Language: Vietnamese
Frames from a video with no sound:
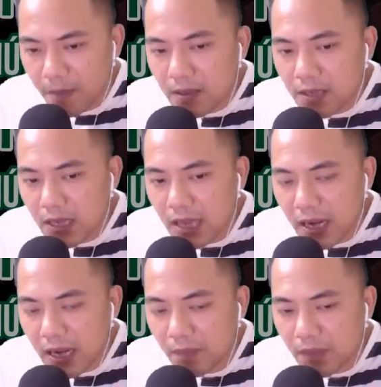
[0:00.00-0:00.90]
trên tay
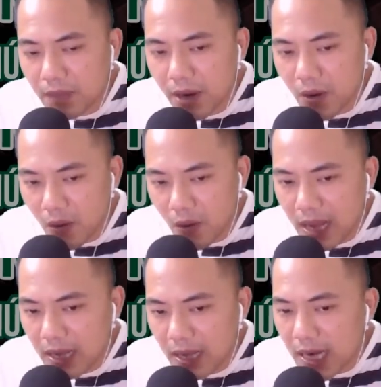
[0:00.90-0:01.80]
cầm theo cái loa,
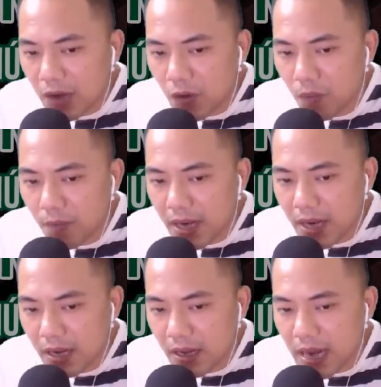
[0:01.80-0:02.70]
đang cùng mấy
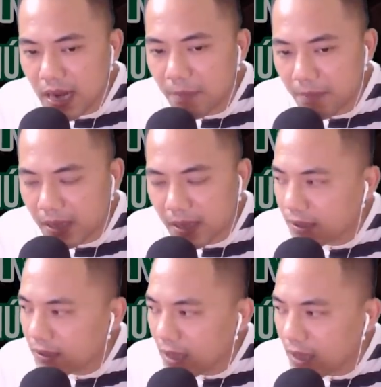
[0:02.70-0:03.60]
người lạ mặt
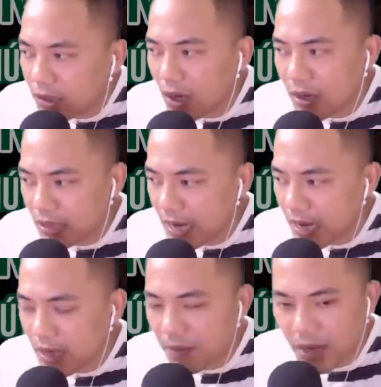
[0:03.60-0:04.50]
tất tưởi chạy
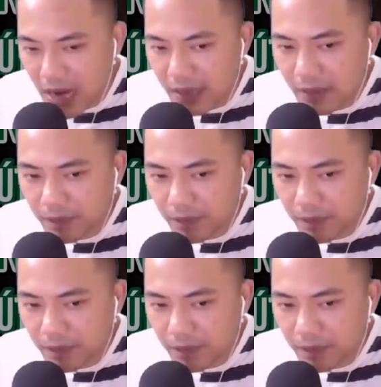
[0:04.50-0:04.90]
sang bên này.